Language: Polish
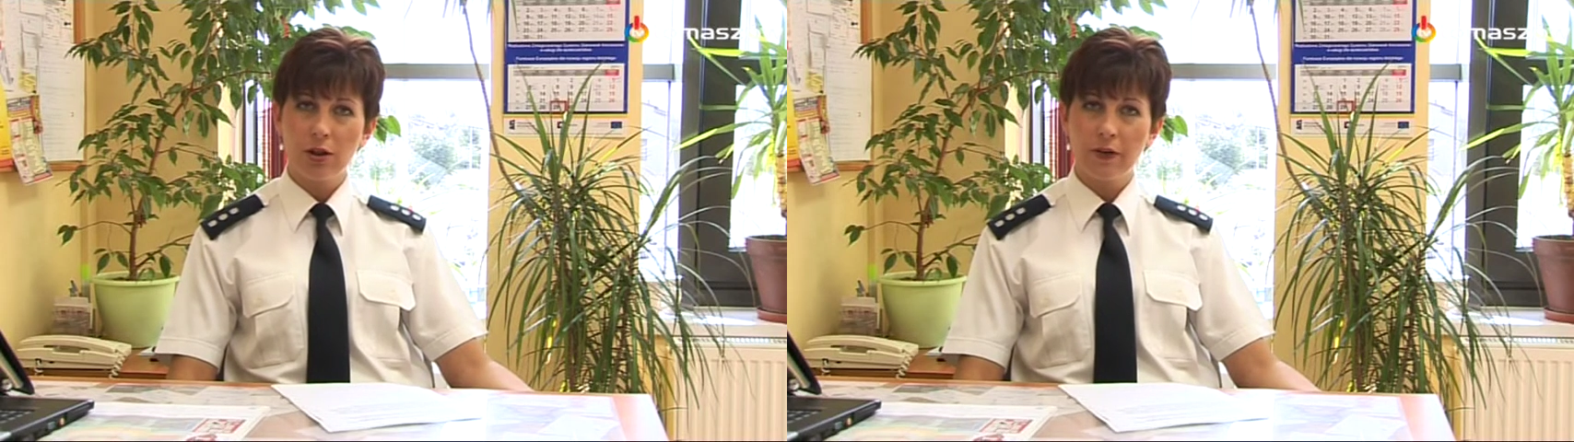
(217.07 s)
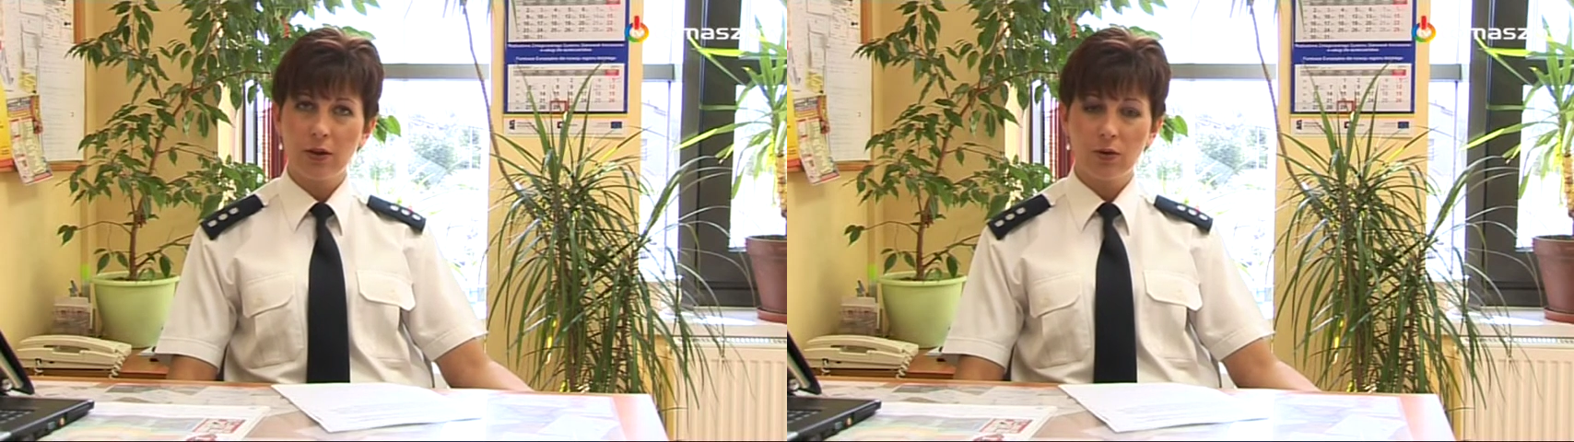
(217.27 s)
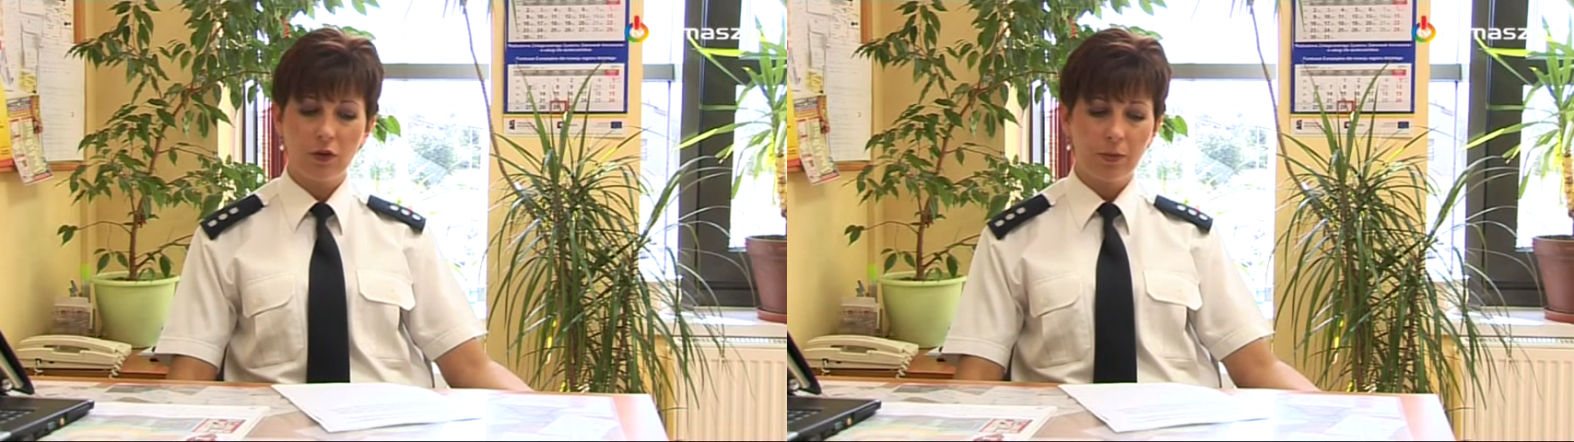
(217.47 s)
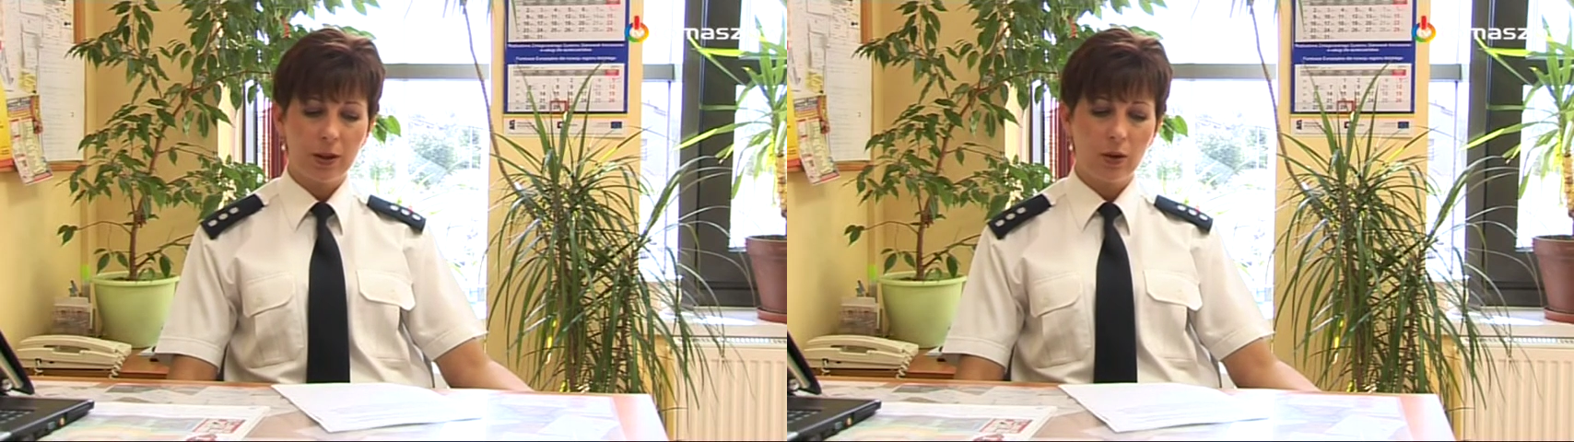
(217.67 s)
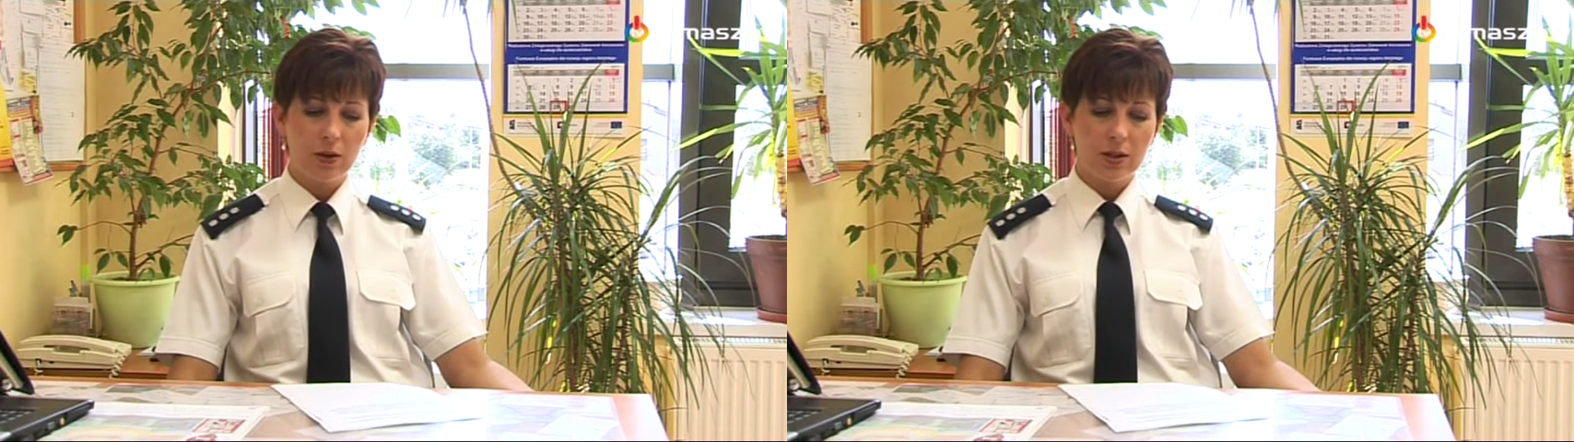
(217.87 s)
do warunków
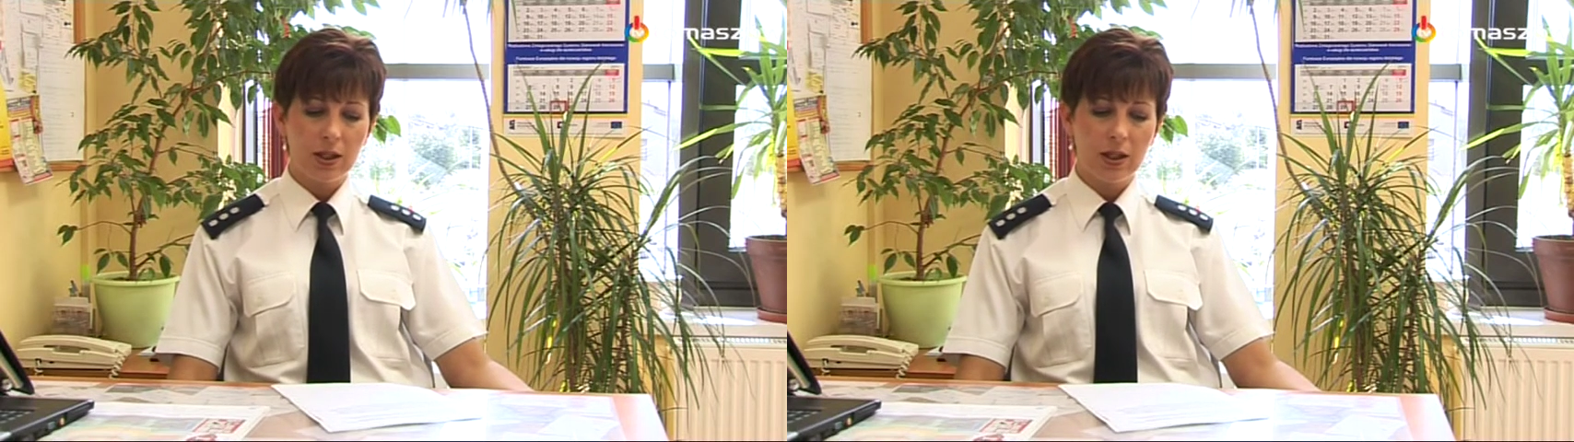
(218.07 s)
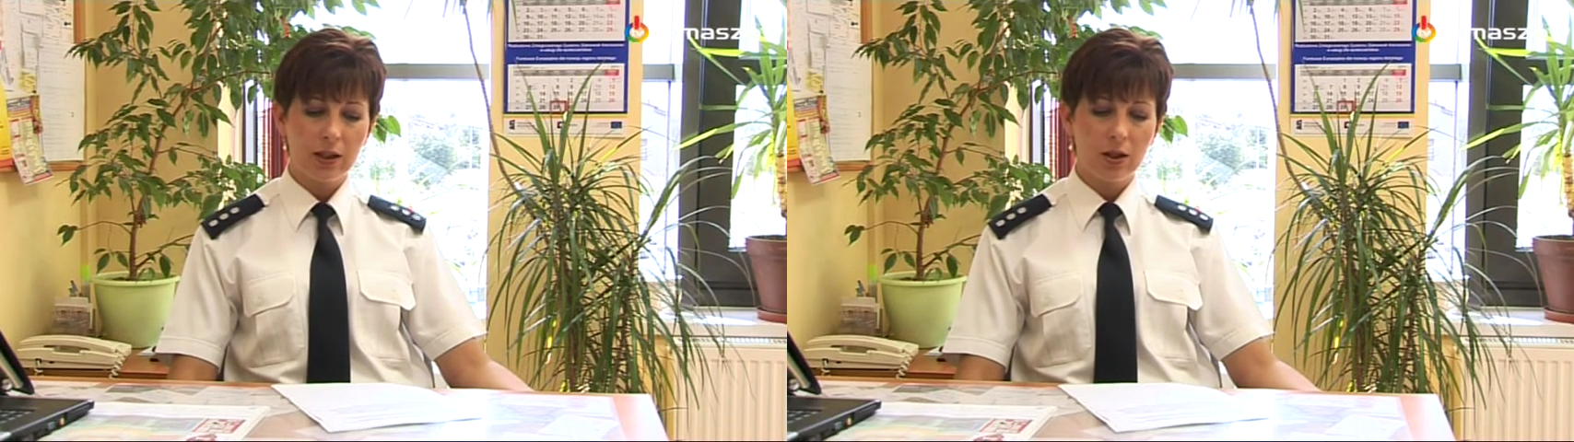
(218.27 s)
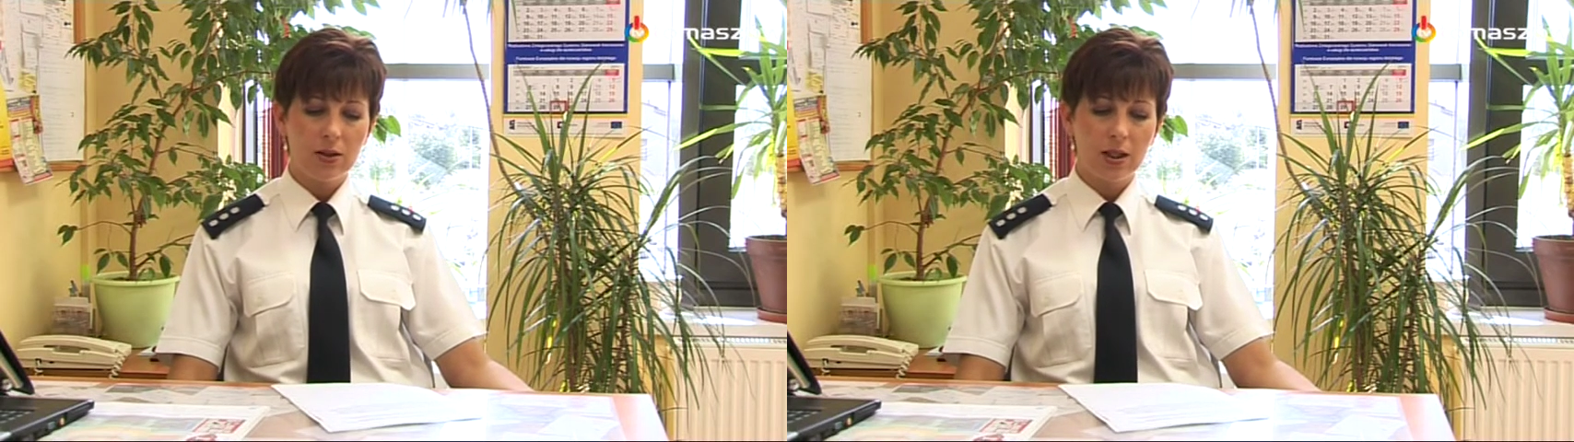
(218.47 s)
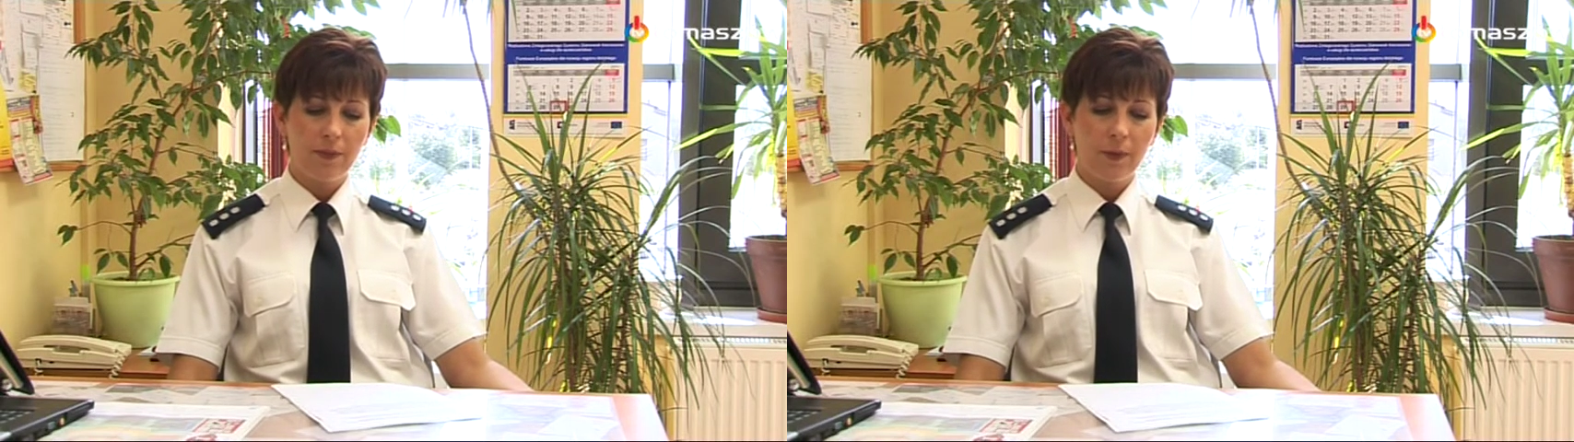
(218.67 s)
panujących na drodze,